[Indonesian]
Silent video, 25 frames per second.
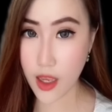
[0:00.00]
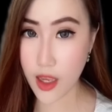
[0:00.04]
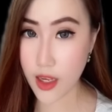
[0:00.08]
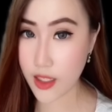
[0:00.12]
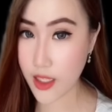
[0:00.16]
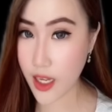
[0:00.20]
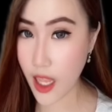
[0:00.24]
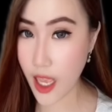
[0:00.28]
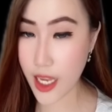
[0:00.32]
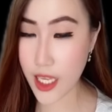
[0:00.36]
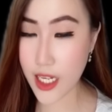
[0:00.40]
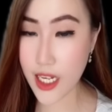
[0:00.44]

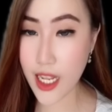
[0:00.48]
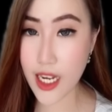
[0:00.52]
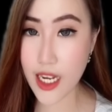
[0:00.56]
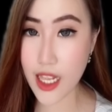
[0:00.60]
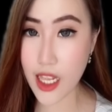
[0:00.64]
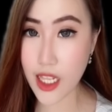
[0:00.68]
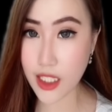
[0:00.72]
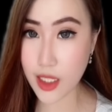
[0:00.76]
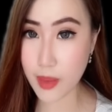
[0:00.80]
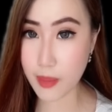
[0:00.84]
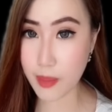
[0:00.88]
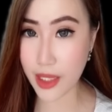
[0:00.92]
Nah, ini
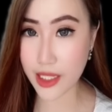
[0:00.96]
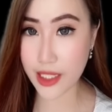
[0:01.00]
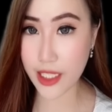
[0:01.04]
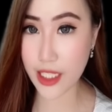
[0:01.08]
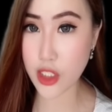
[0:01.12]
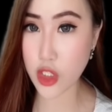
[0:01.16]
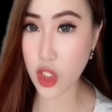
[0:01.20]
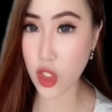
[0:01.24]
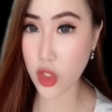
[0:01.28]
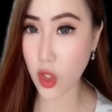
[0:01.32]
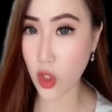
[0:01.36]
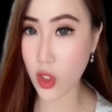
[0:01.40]
adalah
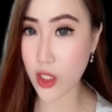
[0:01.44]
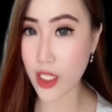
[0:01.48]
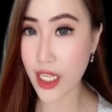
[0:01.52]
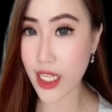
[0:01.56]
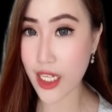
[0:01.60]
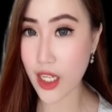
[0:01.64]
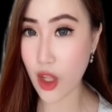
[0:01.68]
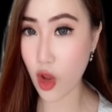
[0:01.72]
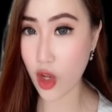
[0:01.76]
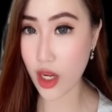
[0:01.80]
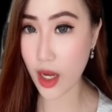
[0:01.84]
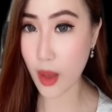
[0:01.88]
tempatnya contohnya
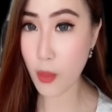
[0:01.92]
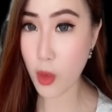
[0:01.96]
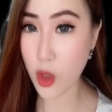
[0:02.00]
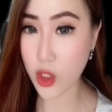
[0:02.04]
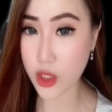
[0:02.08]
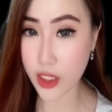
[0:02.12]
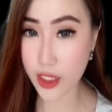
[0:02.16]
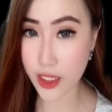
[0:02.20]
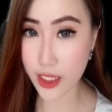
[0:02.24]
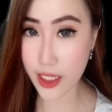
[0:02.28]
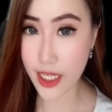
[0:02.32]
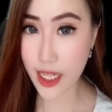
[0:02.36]
ini orang mau
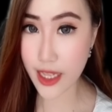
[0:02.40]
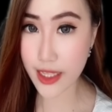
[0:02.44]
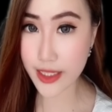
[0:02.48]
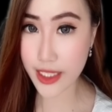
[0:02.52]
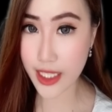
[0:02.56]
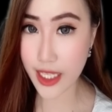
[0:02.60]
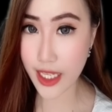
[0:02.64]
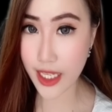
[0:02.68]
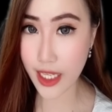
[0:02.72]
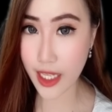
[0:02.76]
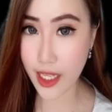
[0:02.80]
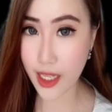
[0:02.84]
terkenal
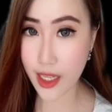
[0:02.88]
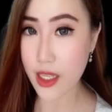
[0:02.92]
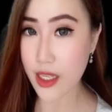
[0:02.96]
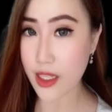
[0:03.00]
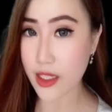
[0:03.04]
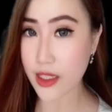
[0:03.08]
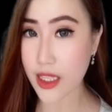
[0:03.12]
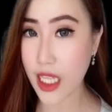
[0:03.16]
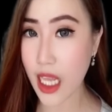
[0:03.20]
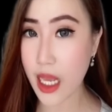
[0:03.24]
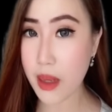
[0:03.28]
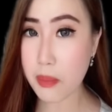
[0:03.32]
nih.
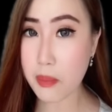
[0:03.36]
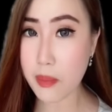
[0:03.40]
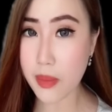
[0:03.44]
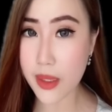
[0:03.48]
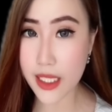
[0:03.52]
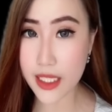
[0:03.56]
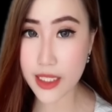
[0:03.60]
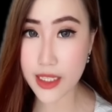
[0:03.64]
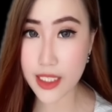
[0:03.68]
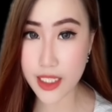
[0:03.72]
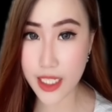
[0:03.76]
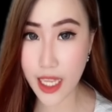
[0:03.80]

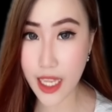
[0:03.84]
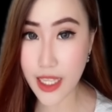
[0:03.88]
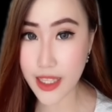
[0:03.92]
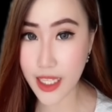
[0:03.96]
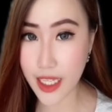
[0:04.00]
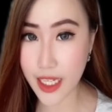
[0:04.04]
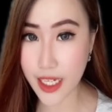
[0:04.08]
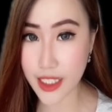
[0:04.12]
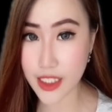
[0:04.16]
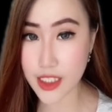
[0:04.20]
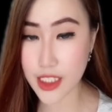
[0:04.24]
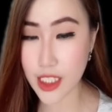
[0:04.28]
Tapi ternyata
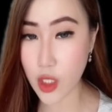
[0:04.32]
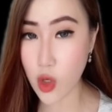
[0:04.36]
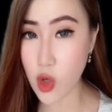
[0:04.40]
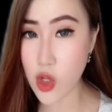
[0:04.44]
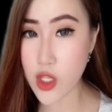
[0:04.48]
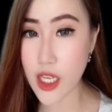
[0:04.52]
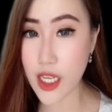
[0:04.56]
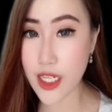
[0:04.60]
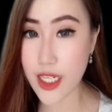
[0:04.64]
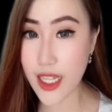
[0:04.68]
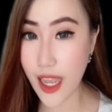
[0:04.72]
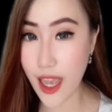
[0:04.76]

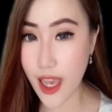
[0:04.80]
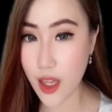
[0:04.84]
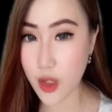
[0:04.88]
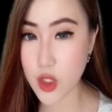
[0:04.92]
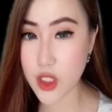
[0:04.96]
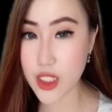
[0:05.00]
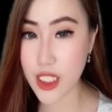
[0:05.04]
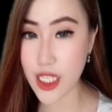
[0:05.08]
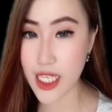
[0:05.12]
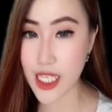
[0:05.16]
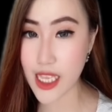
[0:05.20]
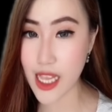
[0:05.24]
resikonya dia harus
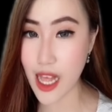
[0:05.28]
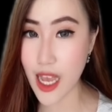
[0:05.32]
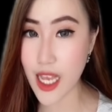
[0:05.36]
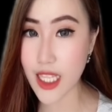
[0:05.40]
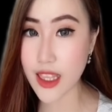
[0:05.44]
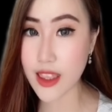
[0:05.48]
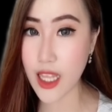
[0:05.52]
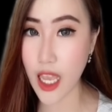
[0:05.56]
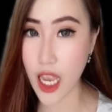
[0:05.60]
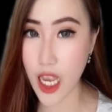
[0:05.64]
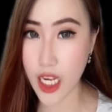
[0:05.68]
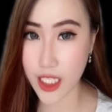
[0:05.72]
kehilangan
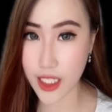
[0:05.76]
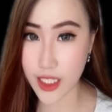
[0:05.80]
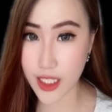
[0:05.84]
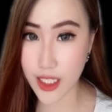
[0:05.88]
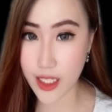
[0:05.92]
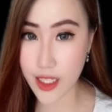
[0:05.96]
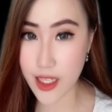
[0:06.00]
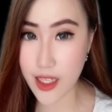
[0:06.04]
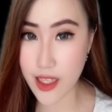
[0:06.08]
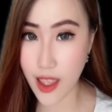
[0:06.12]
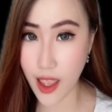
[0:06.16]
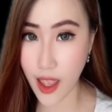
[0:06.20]
tangan
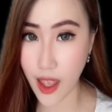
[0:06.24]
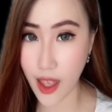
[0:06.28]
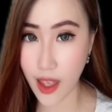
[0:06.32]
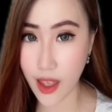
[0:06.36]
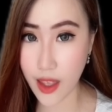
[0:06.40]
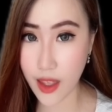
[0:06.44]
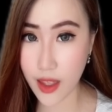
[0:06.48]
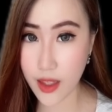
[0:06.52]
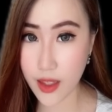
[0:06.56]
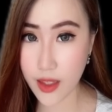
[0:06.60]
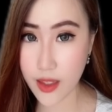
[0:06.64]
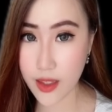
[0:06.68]
kirinya.
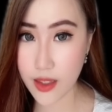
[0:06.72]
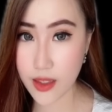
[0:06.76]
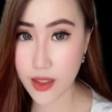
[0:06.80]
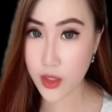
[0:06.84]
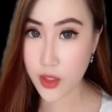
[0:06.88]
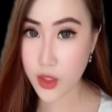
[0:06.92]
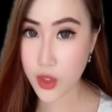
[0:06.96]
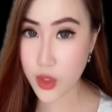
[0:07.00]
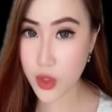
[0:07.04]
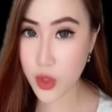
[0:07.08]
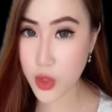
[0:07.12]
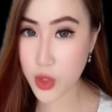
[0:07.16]

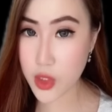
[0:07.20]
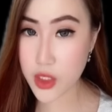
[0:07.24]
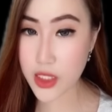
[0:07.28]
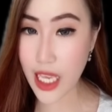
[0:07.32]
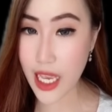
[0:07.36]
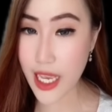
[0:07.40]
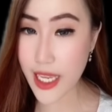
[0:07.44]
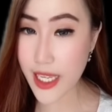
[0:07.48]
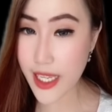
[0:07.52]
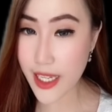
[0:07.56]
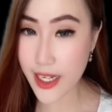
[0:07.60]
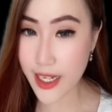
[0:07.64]
Terus
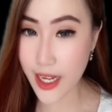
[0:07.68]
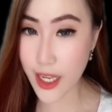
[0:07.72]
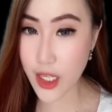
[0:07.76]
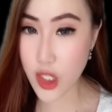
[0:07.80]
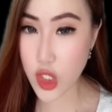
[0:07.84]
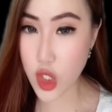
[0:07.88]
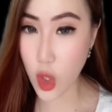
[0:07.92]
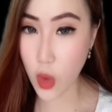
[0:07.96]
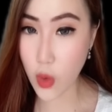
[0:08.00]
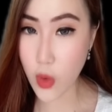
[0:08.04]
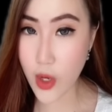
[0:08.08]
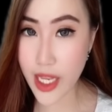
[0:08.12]
akhirnya
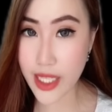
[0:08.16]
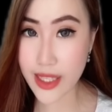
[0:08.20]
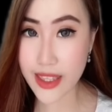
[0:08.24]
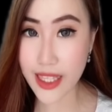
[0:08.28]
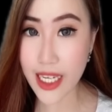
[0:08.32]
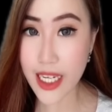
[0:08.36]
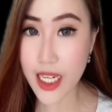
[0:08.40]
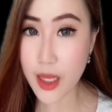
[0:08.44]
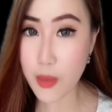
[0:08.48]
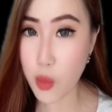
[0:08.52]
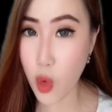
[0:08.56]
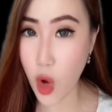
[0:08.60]
cowok yang
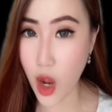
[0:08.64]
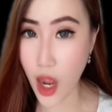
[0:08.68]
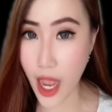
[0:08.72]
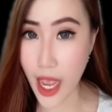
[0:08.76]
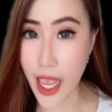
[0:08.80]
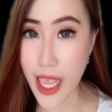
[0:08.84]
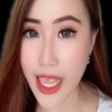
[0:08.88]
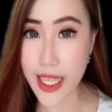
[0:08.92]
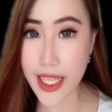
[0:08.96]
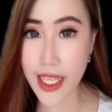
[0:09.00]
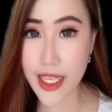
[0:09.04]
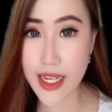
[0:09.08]
tadi buang
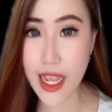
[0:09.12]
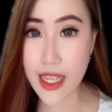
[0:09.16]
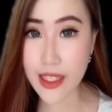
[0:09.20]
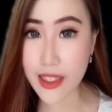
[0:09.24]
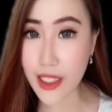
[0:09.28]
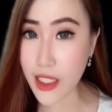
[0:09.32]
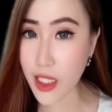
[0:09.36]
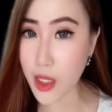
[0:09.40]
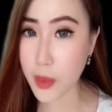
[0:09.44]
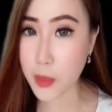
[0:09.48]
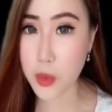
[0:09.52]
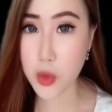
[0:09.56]
ayahnya datang
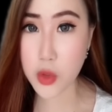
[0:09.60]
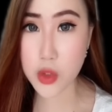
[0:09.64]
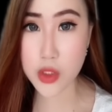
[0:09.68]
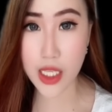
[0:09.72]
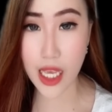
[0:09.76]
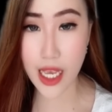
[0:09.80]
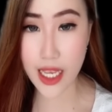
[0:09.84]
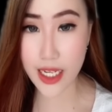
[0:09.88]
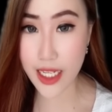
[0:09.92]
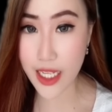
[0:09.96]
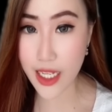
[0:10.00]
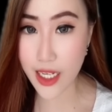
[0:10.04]
ke
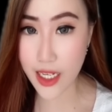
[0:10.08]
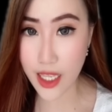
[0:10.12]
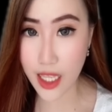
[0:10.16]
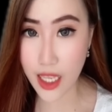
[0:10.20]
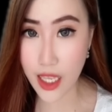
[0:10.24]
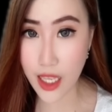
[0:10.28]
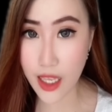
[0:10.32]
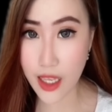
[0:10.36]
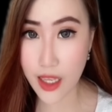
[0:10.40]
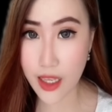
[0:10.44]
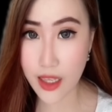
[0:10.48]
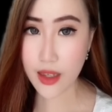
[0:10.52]
perusahaan
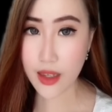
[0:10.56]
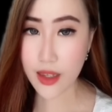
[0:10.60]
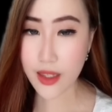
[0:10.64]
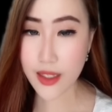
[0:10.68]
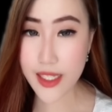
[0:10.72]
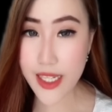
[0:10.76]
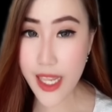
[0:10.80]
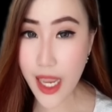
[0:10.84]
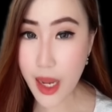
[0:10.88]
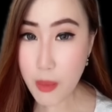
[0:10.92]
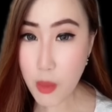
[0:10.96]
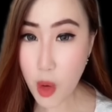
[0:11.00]
ini,
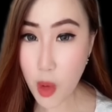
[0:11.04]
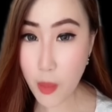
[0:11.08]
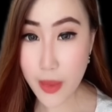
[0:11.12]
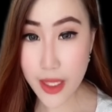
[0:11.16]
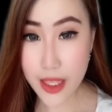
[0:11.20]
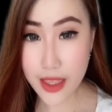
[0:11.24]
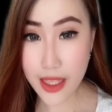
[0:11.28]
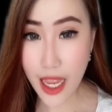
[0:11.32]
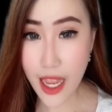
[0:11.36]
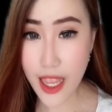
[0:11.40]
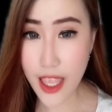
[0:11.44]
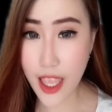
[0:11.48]
dia mau
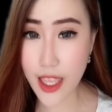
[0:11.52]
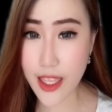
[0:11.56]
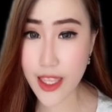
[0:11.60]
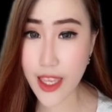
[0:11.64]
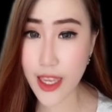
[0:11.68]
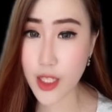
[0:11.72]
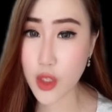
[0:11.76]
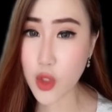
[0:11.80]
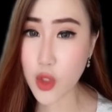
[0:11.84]
minta ayahnya itu